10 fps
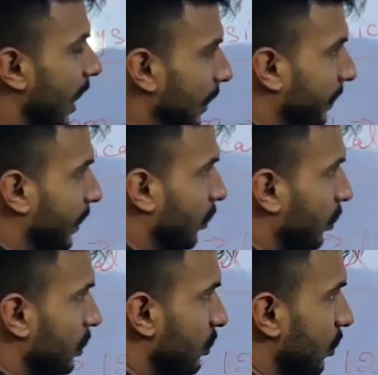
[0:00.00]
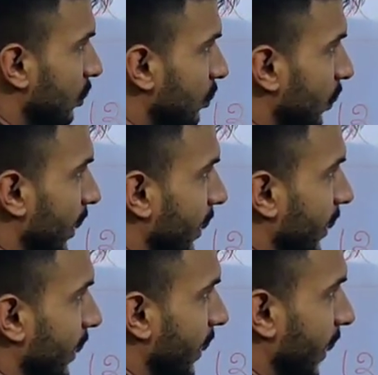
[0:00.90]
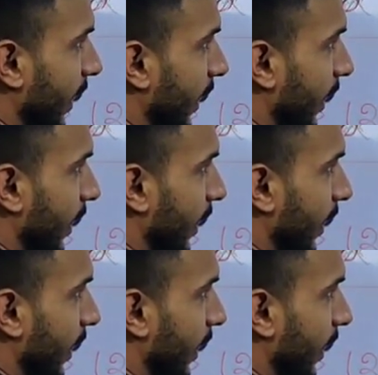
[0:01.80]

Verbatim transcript: हमें कुल 100 स्टूडेंट लेने हैं